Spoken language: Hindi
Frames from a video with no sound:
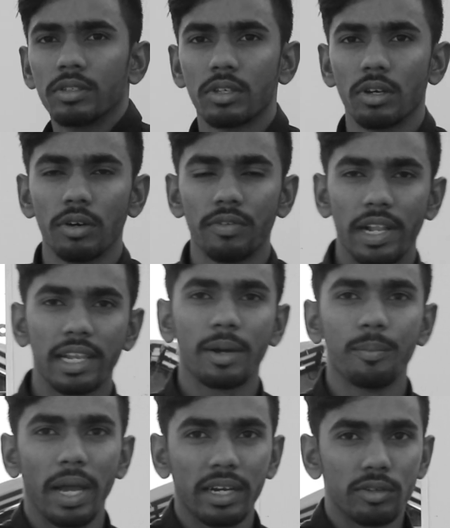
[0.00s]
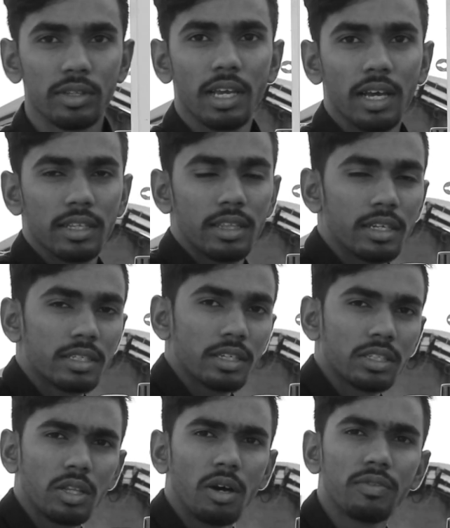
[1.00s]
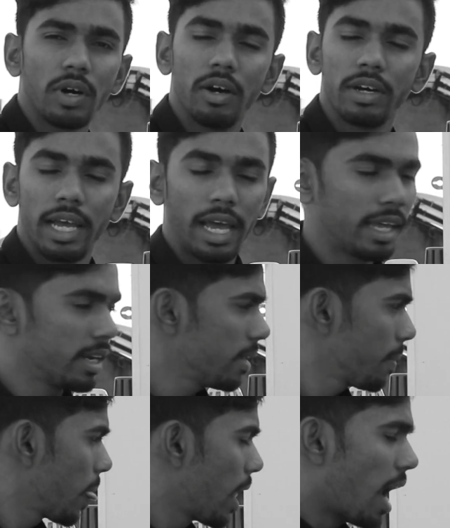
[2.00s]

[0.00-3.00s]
सो वेलकम बैक टू दी अनदर सेशन ऑफ एरे